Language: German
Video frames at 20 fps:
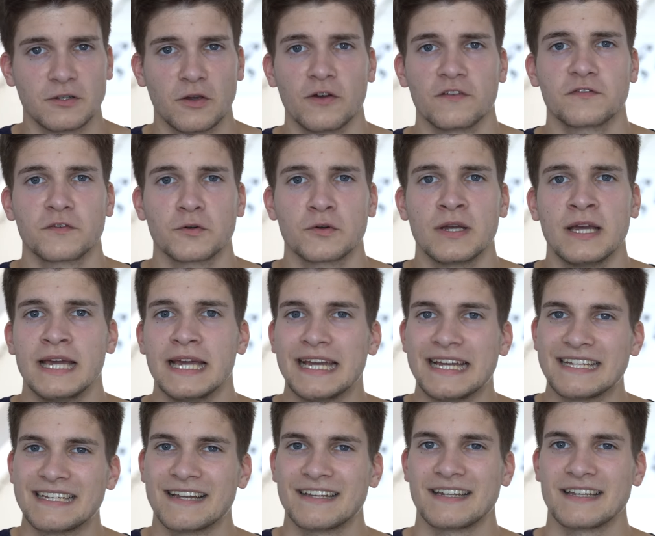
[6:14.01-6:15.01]
die Öffnung,
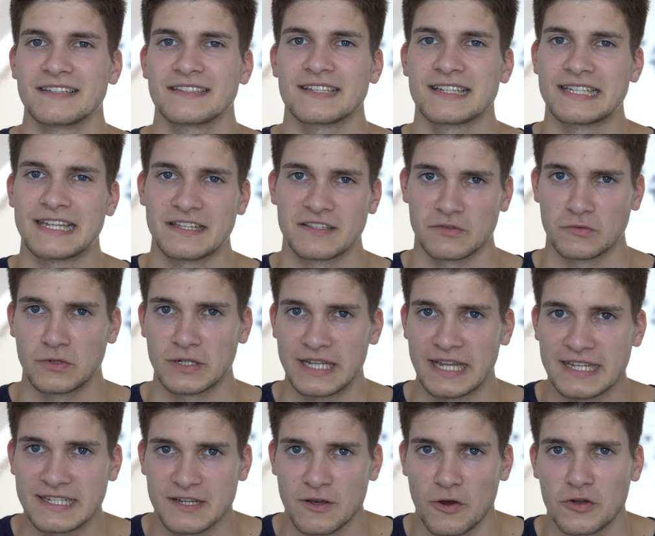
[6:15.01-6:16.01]
hinter der sich der
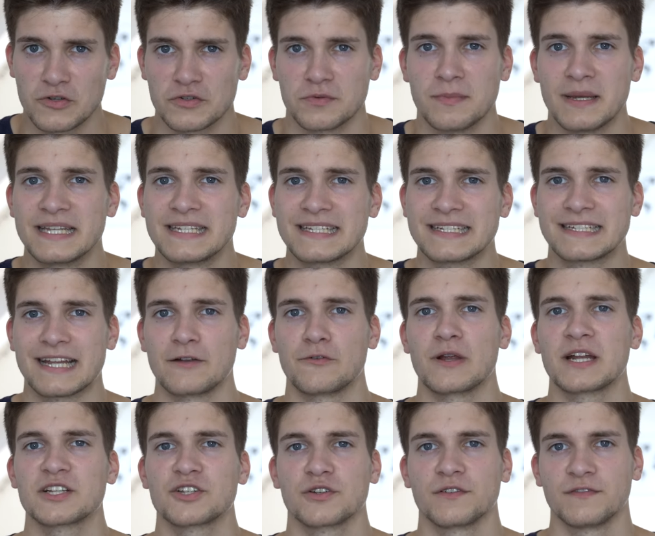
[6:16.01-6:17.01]
sogenannte Automatic
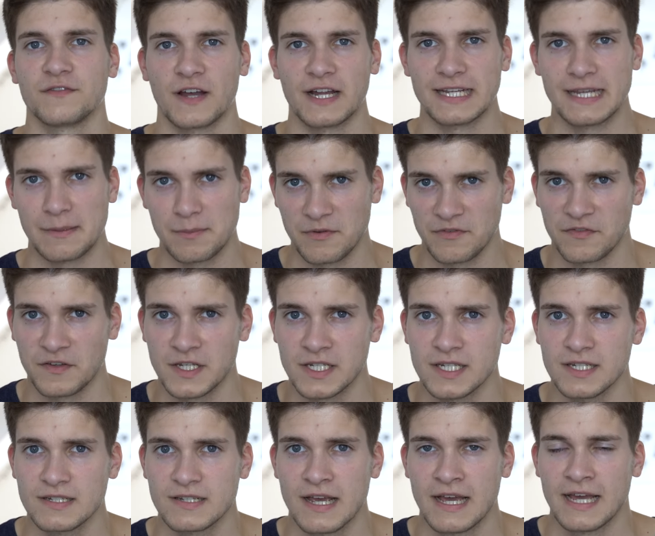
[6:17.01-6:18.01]
Direction Finder
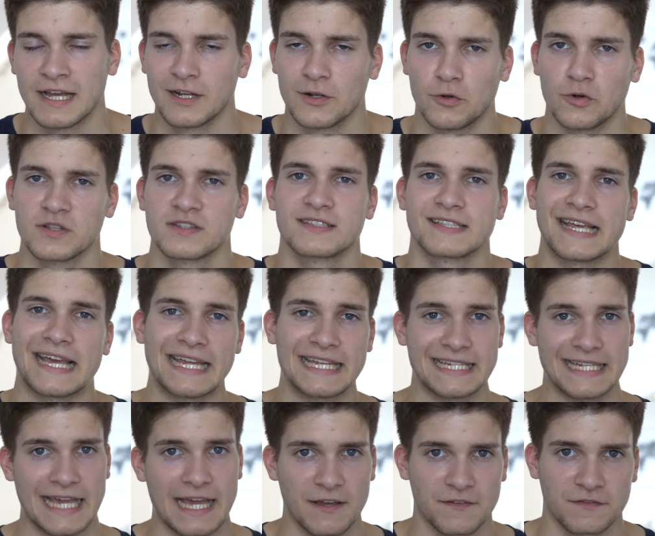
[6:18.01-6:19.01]
befindet, kurz
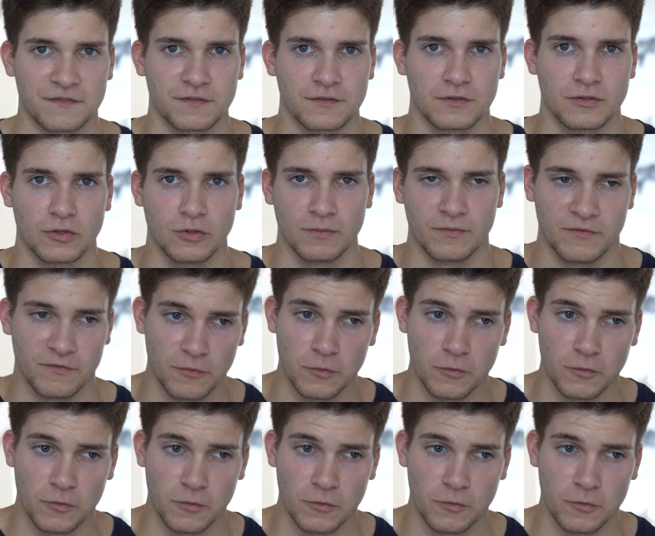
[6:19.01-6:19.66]
ADF um